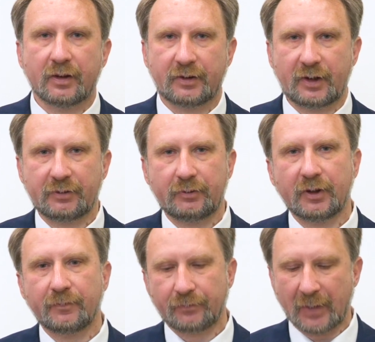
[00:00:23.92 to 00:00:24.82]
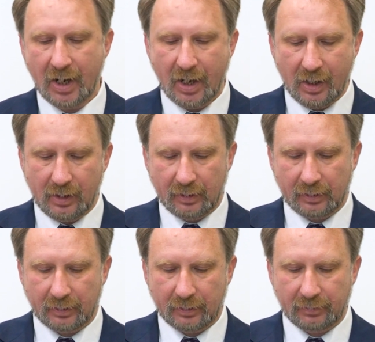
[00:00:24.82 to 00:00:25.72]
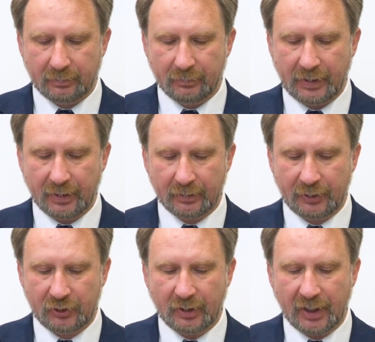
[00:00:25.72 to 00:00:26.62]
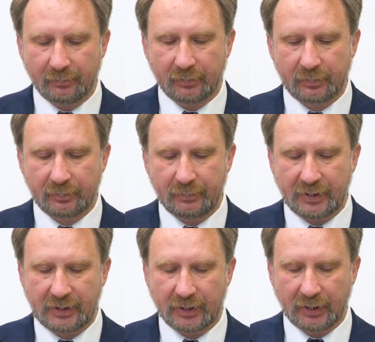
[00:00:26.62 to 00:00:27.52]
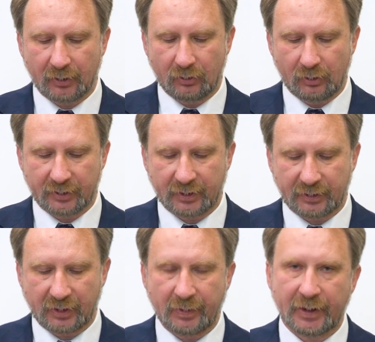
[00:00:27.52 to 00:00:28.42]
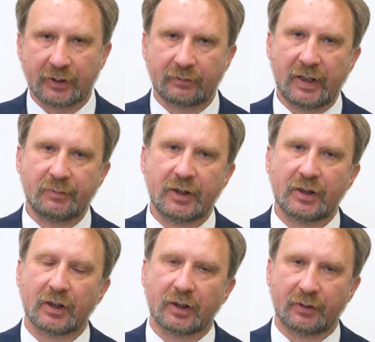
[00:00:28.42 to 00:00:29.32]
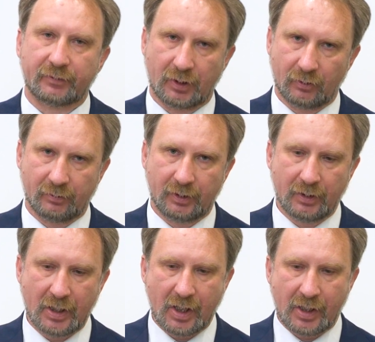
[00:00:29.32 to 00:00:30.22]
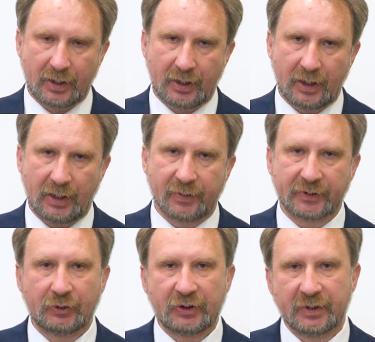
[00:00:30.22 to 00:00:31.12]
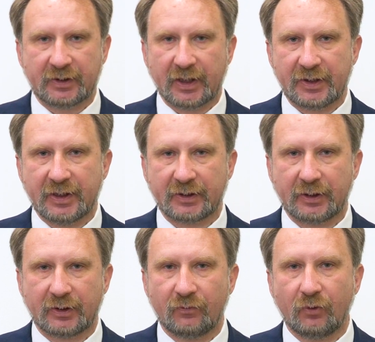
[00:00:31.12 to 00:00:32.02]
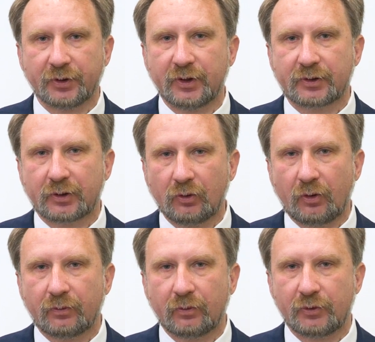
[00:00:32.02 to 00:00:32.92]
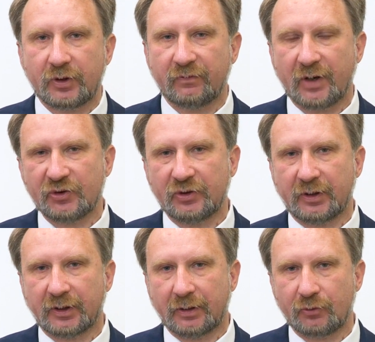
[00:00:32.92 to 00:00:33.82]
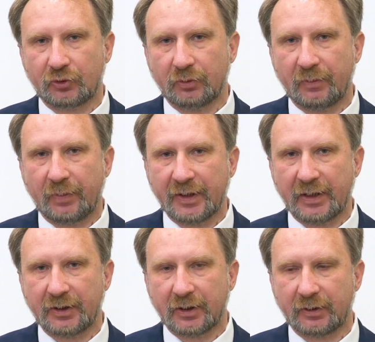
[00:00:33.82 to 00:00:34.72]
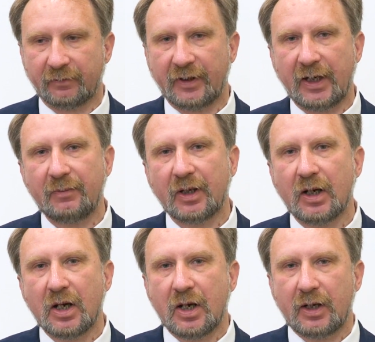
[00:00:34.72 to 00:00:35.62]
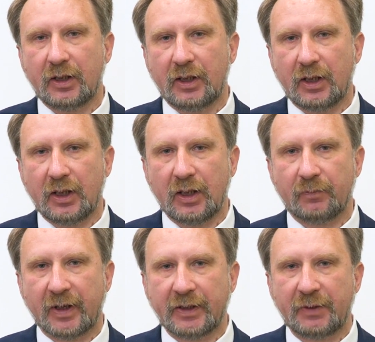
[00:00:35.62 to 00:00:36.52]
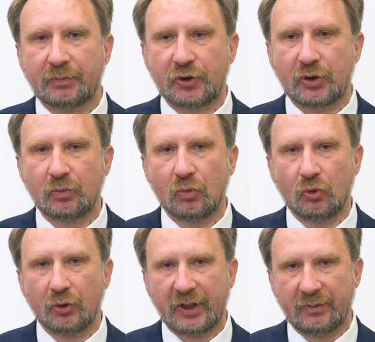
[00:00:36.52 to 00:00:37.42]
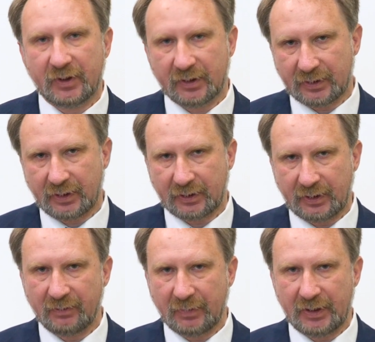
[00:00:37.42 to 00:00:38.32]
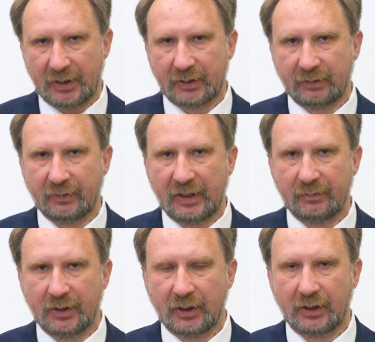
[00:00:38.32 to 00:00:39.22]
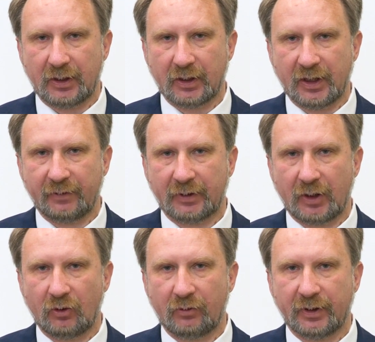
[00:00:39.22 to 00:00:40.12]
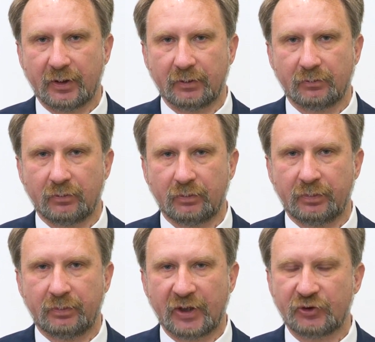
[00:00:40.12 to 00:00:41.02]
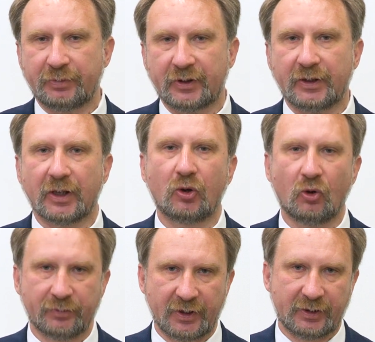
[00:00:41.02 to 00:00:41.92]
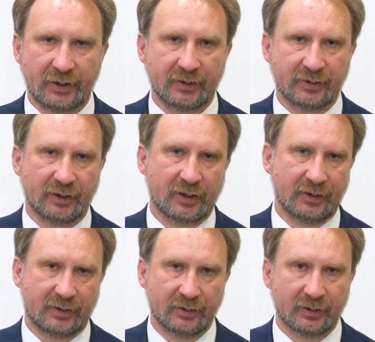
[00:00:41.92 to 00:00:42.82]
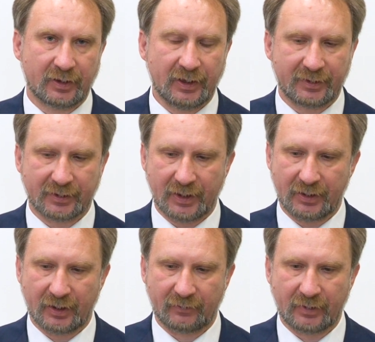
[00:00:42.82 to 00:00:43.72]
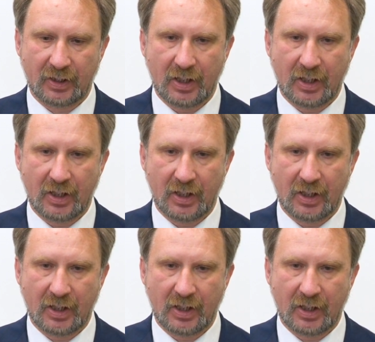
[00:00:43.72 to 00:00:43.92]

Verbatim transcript: Здравствуйте! Мы начинаем беседы о золотых монетах времени Николая II – и позвольте мне сказать несколько вводных слов, очень важных для того, чтобы понять это время и понять, почему именно золотые монеты времени Николая II должны представлять огромный интерес для коллекционеров.